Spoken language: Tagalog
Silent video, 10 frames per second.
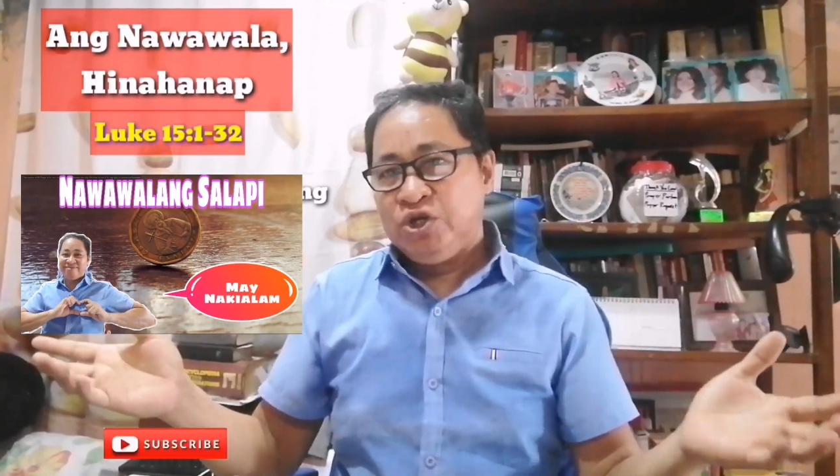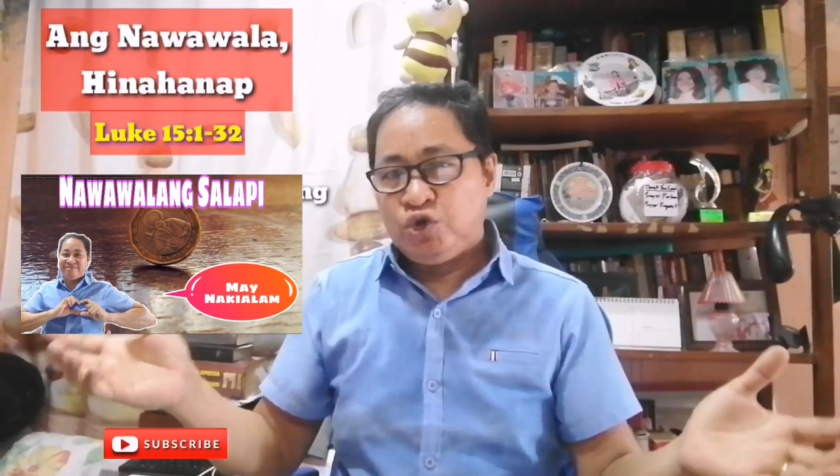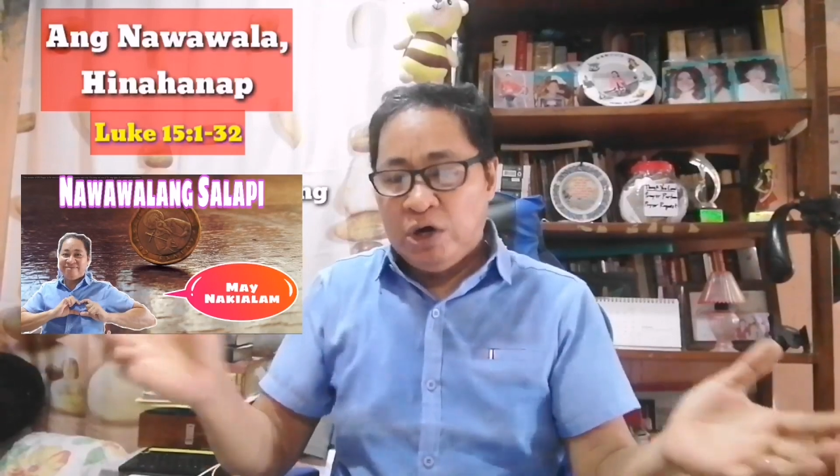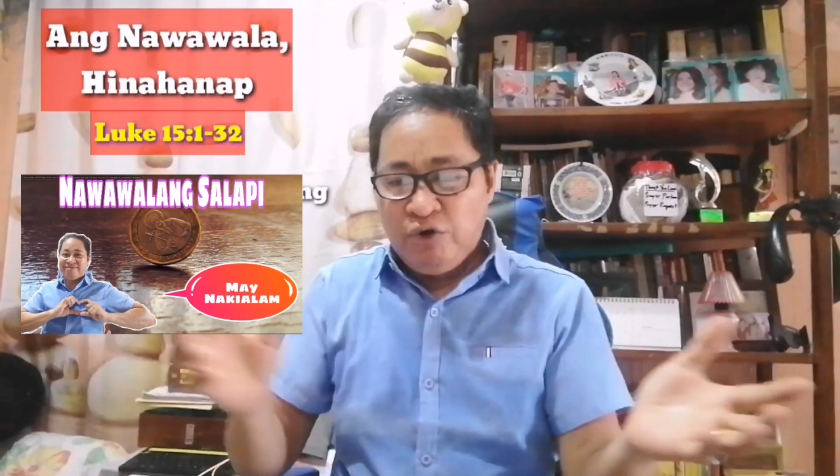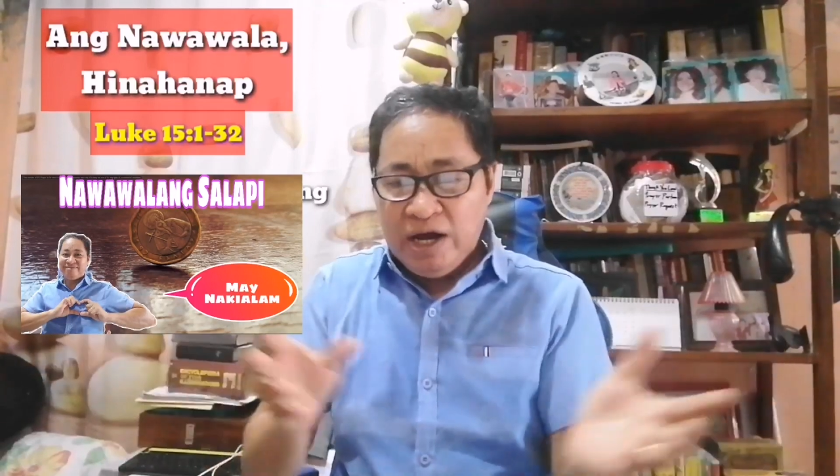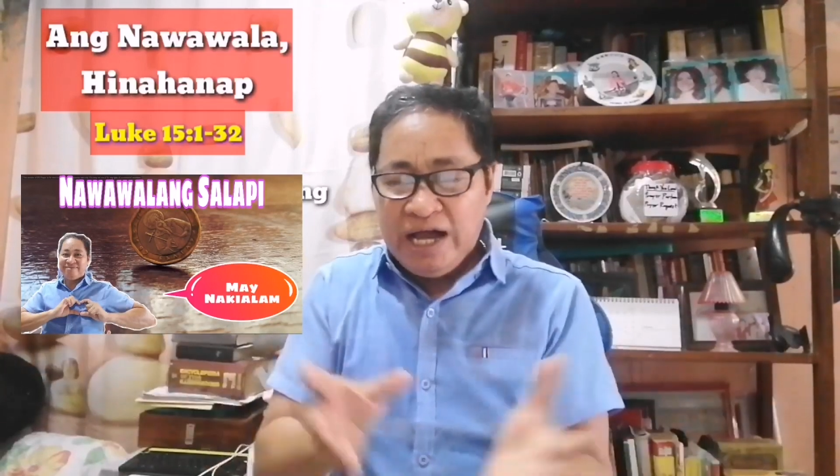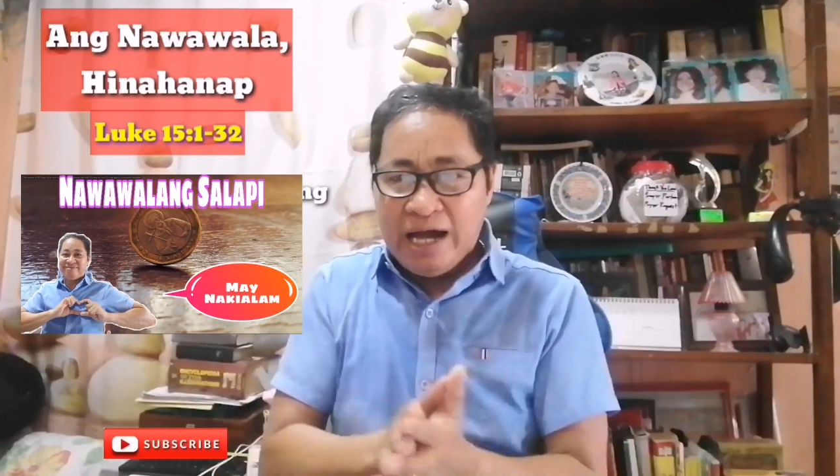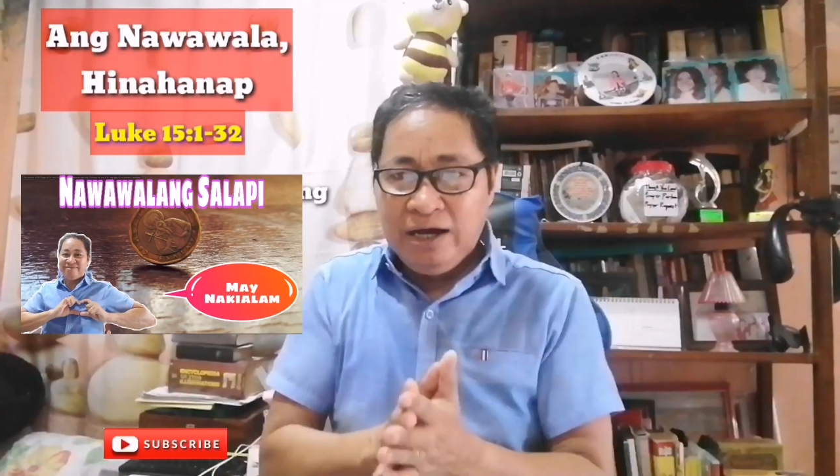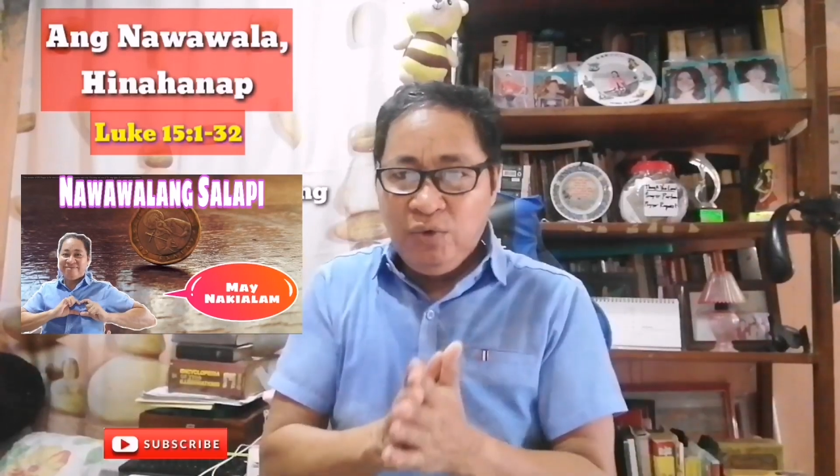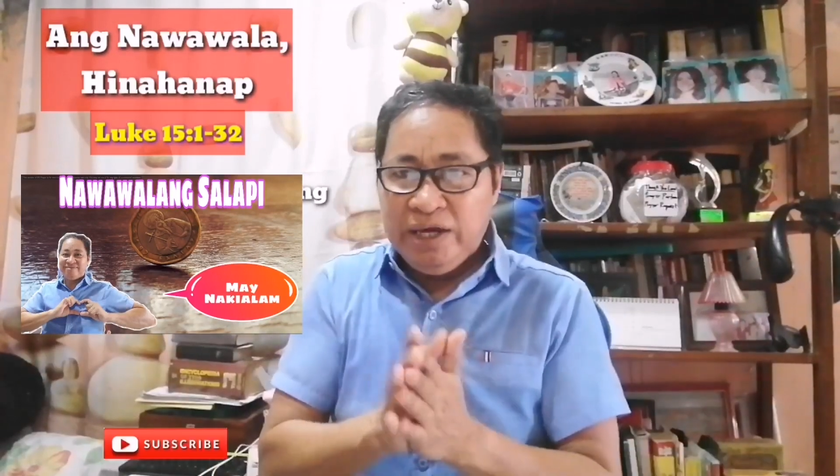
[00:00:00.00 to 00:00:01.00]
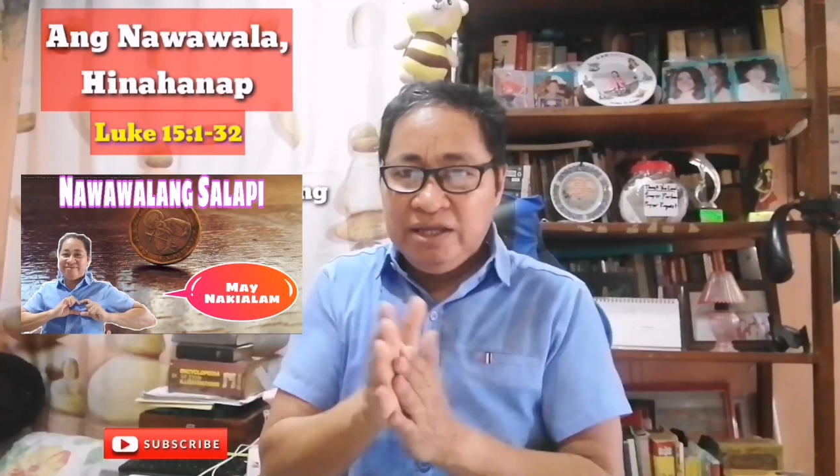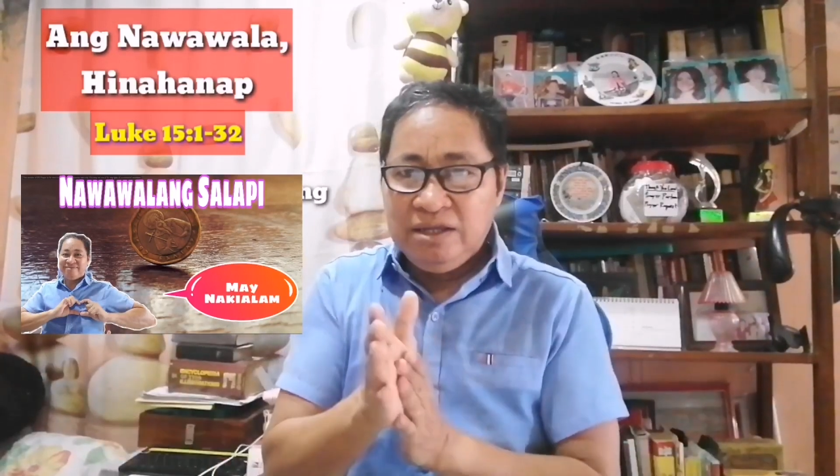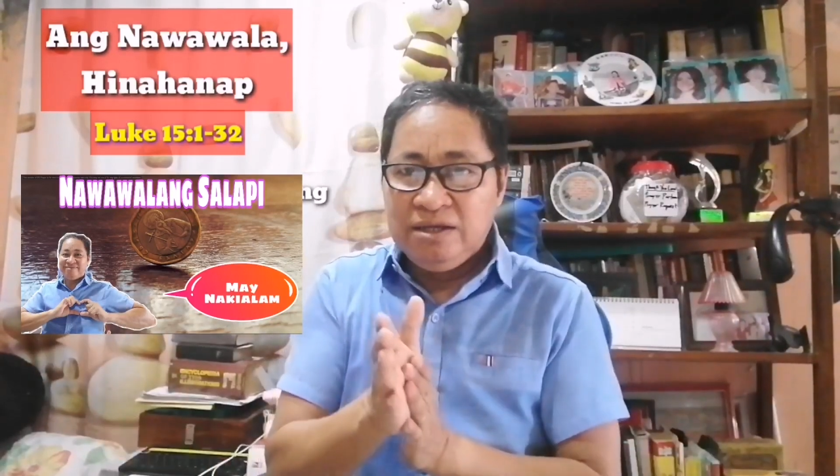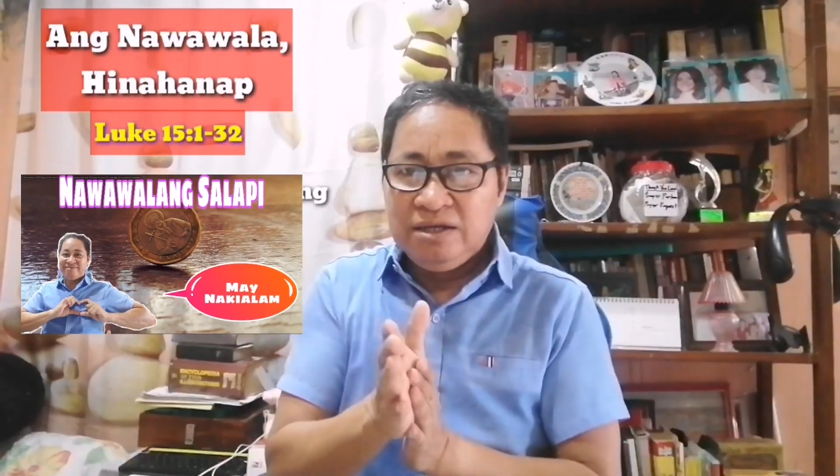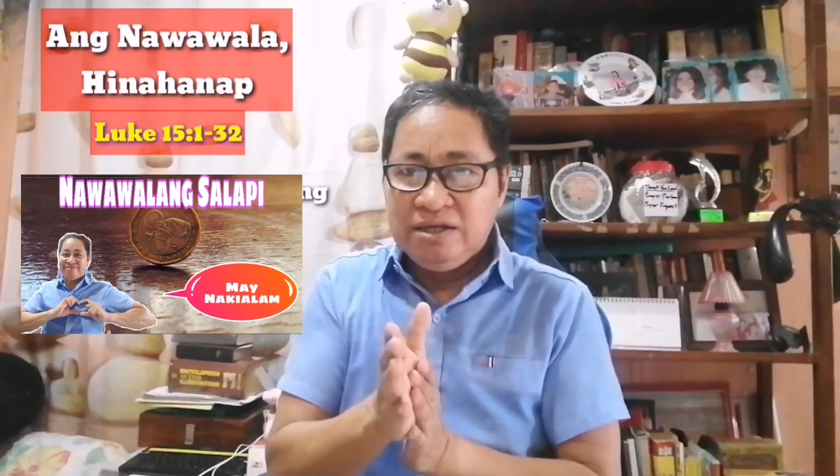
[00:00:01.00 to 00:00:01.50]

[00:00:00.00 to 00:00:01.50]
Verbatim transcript: So ano ang gagawin?